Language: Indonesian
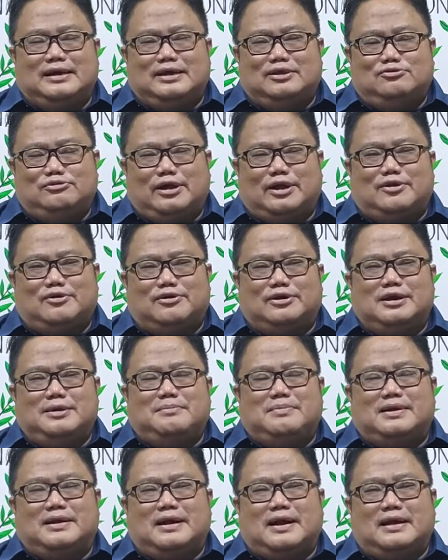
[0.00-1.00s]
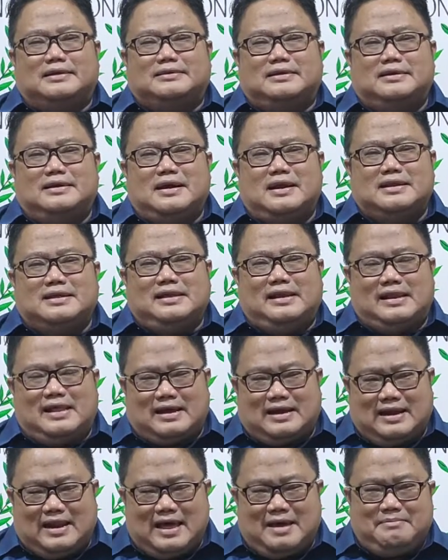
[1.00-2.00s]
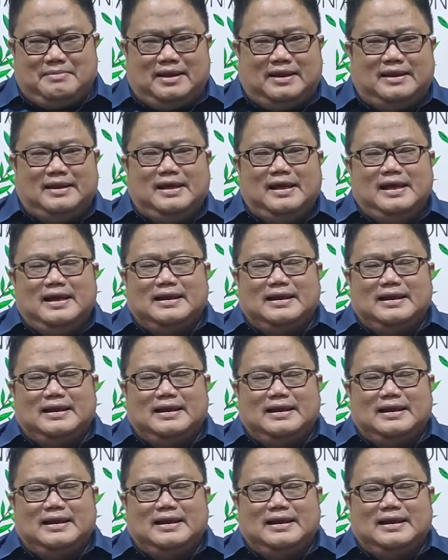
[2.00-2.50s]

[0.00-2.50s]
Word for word: itu ekornya berdekatan dengan kelamin.